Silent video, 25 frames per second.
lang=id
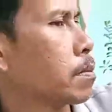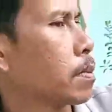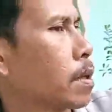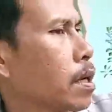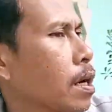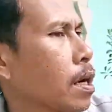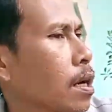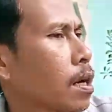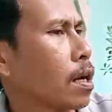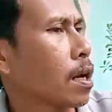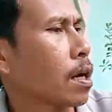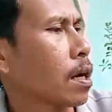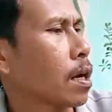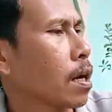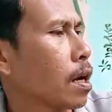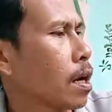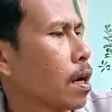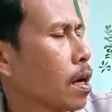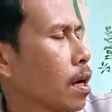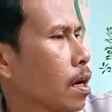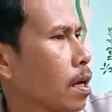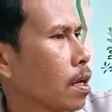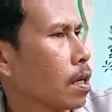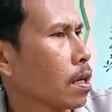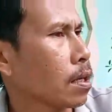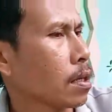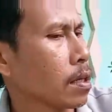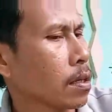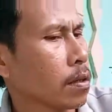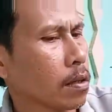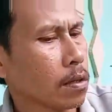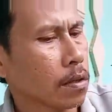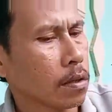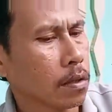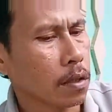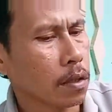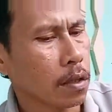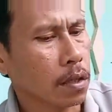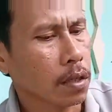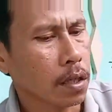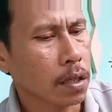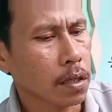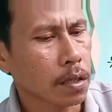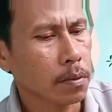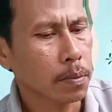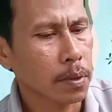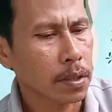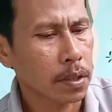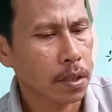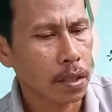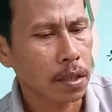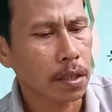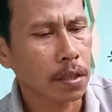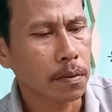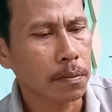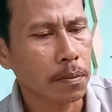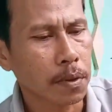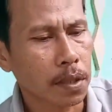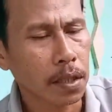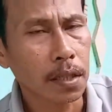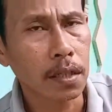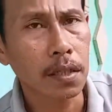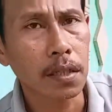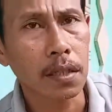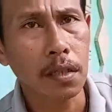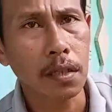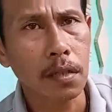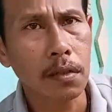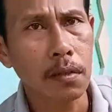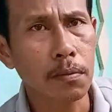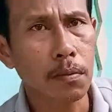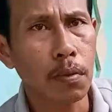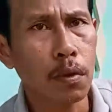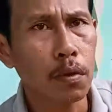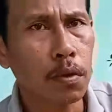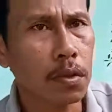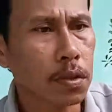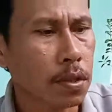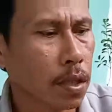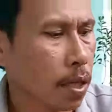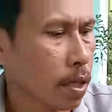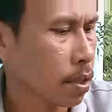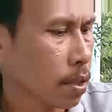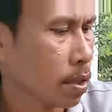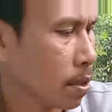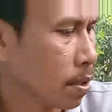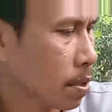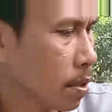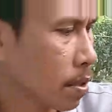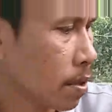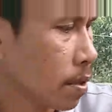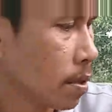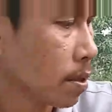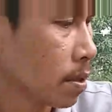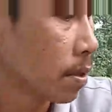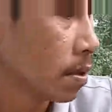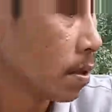pekarangan nggak dibikin begini bonsai hmm. Hmm.